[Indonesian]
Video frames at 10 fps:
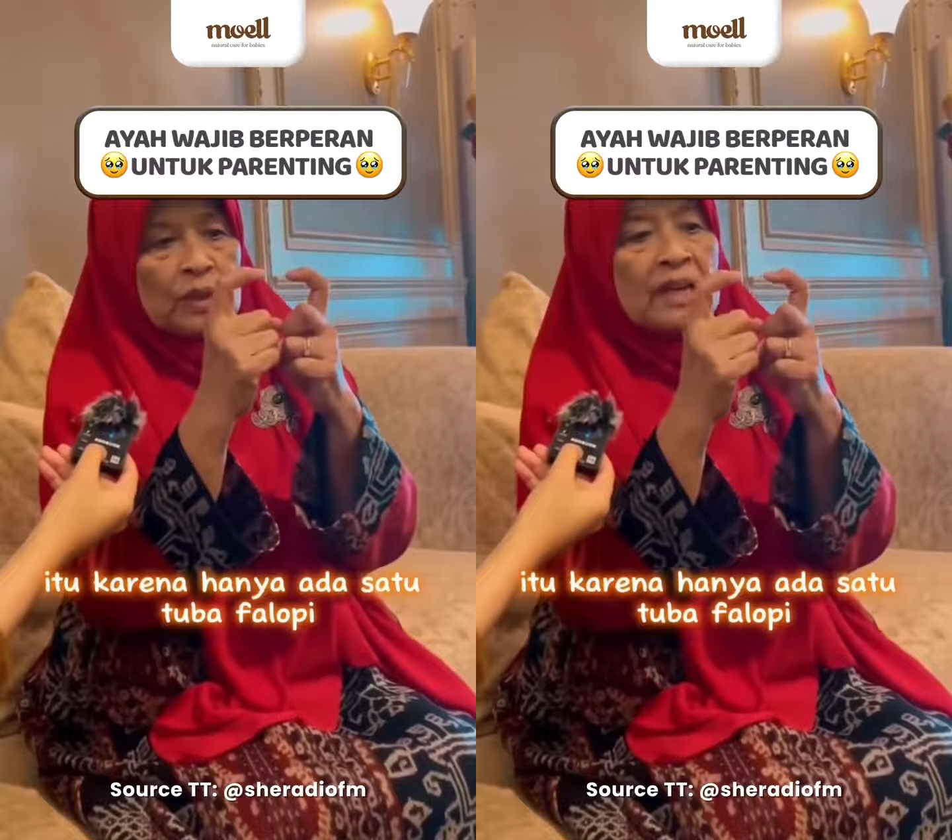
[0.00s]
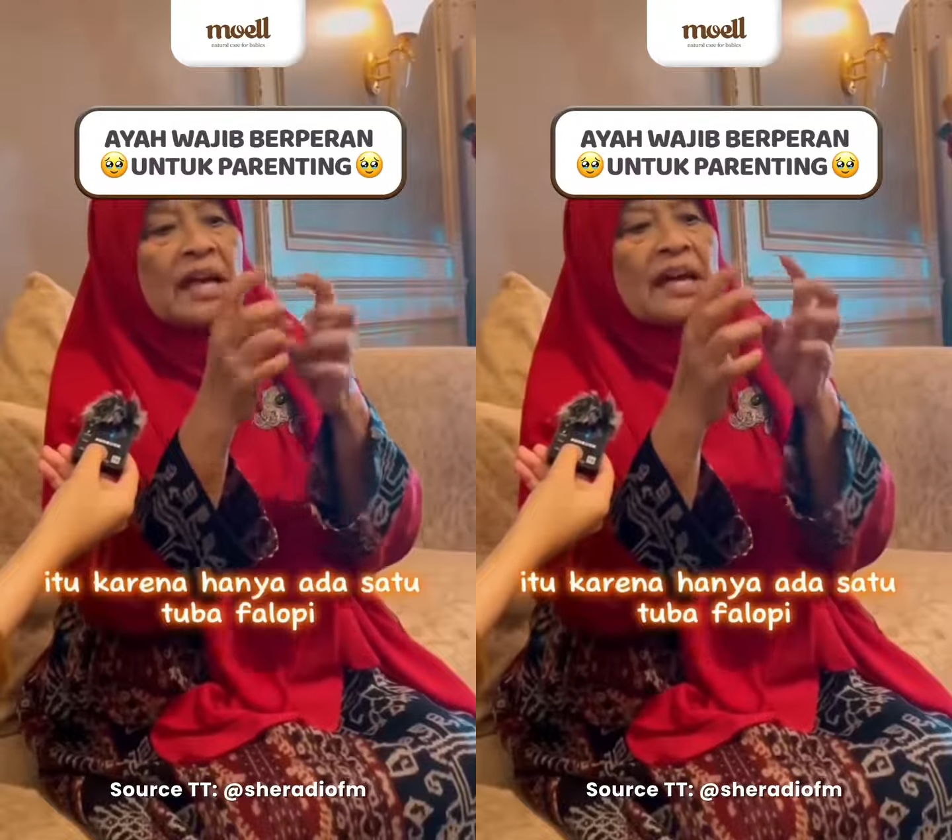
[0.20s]

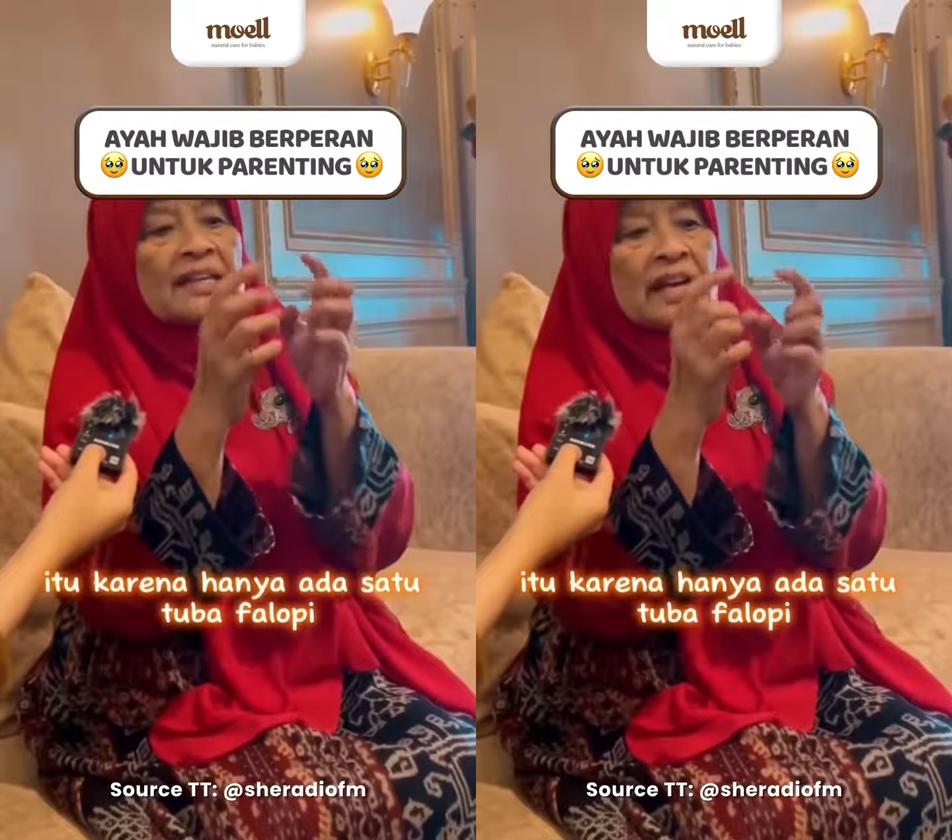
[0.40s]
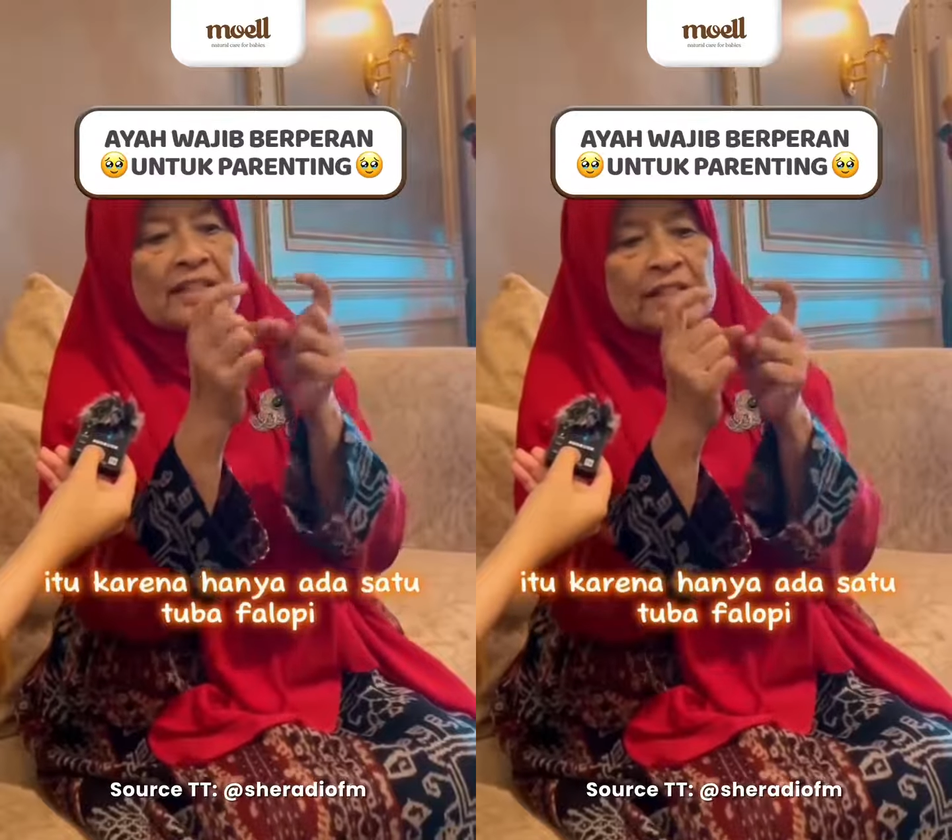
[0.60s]
karena
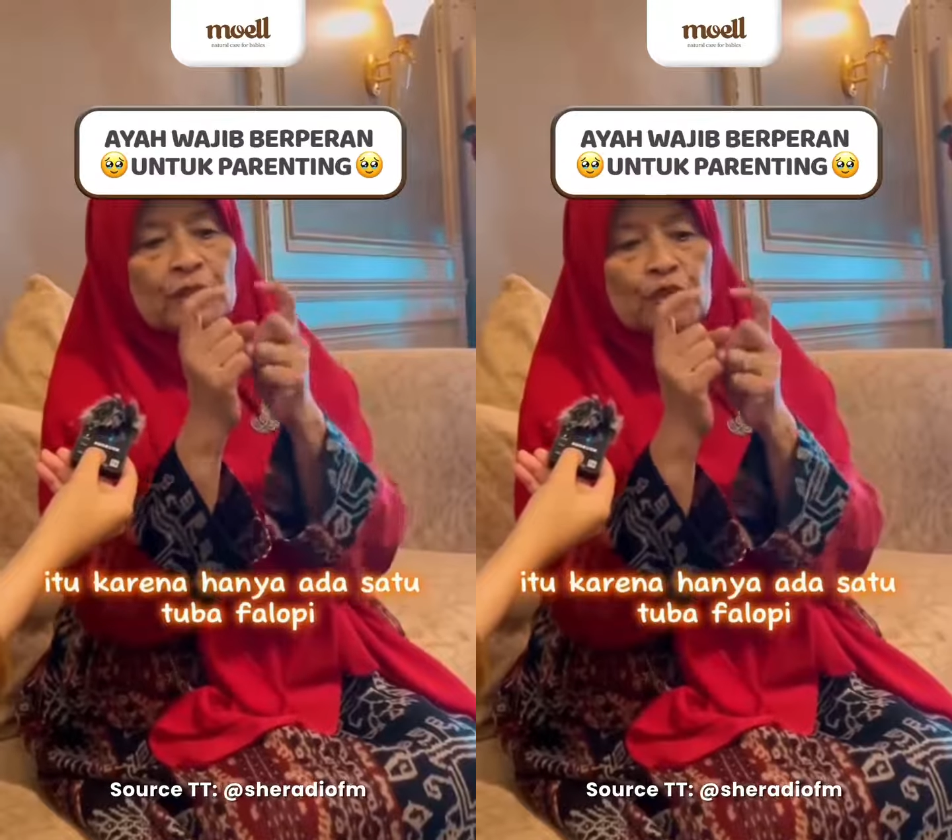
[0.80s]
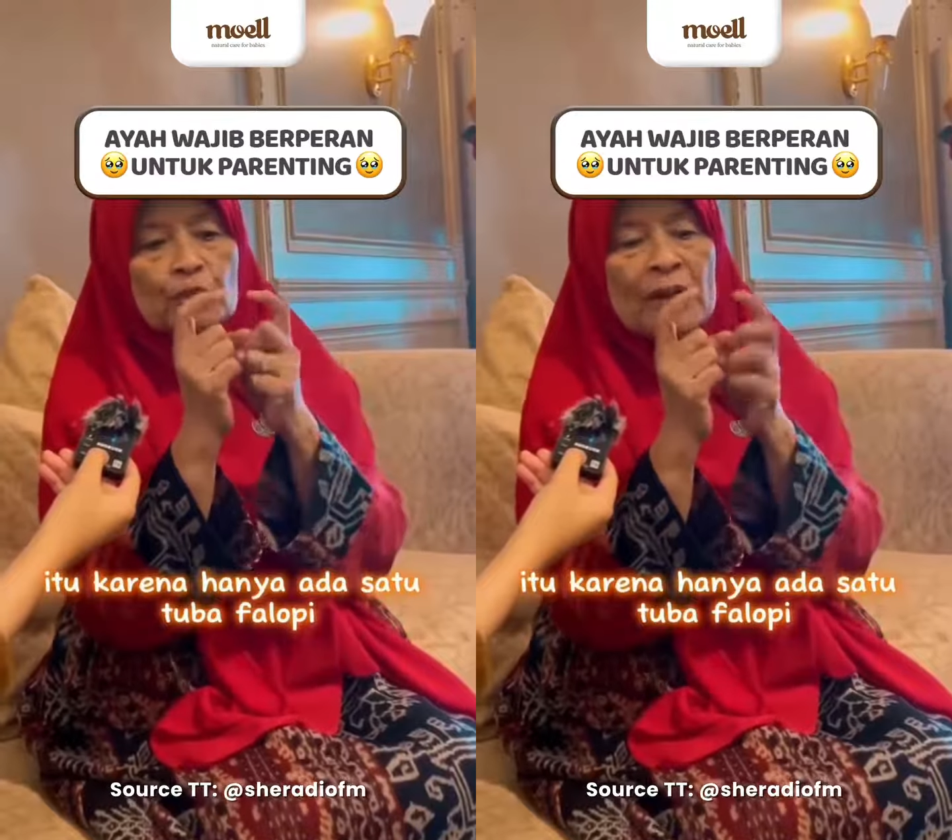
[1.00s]
hanya ada
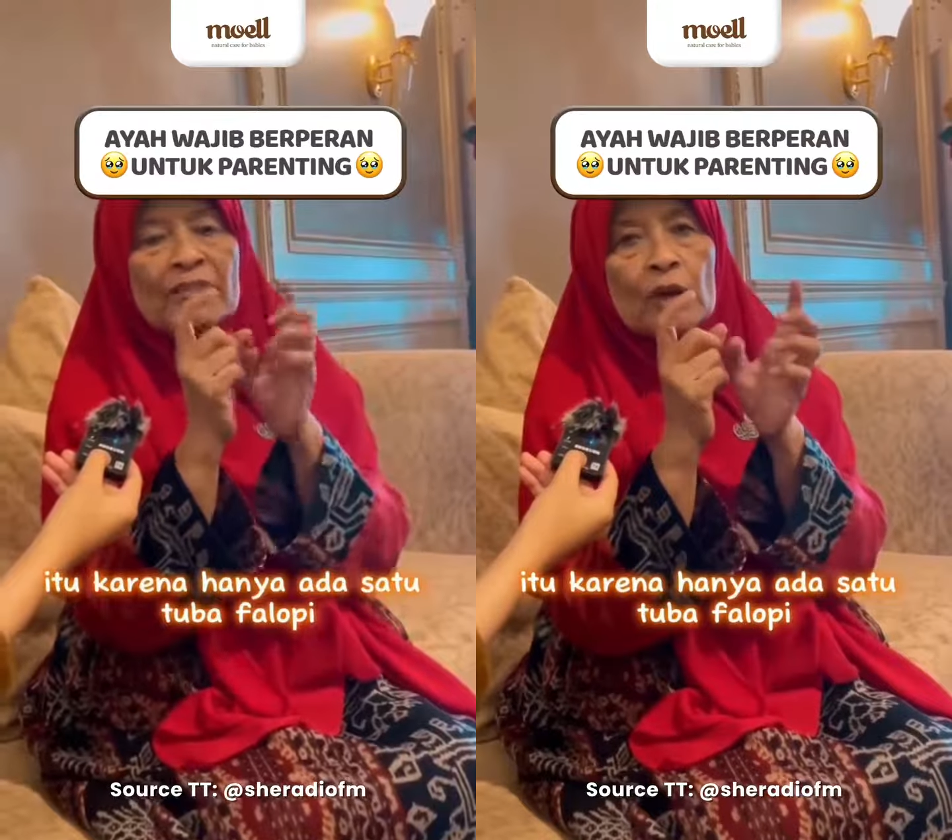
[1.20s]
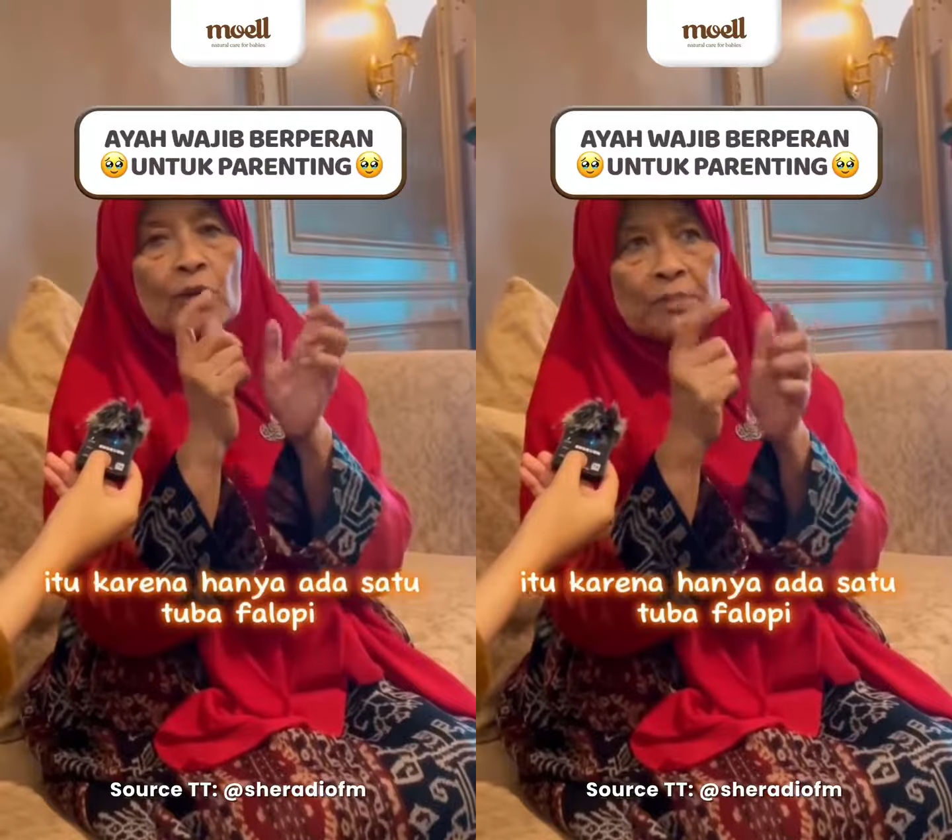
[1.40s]
satu tuba
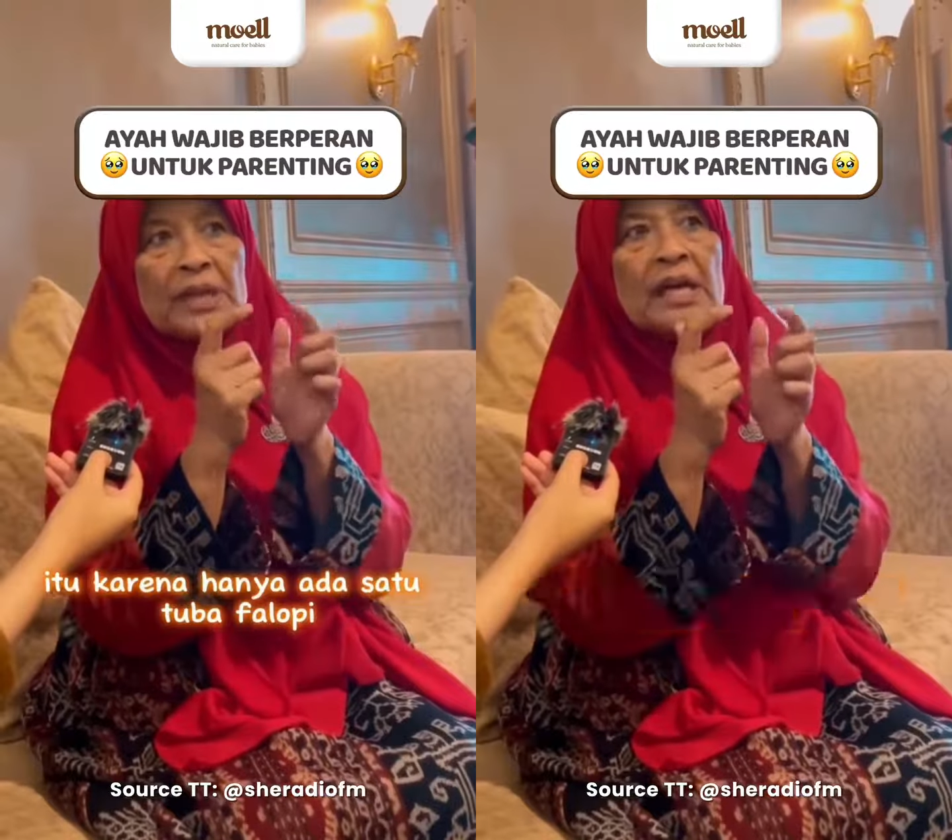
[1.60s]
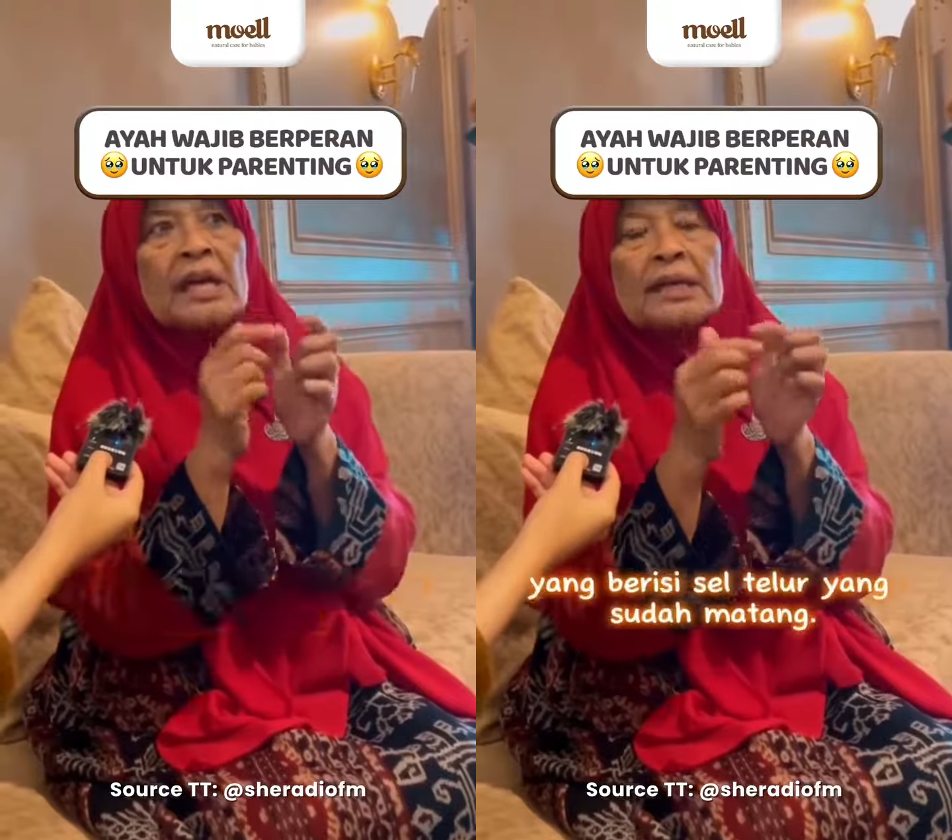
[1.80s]
falopi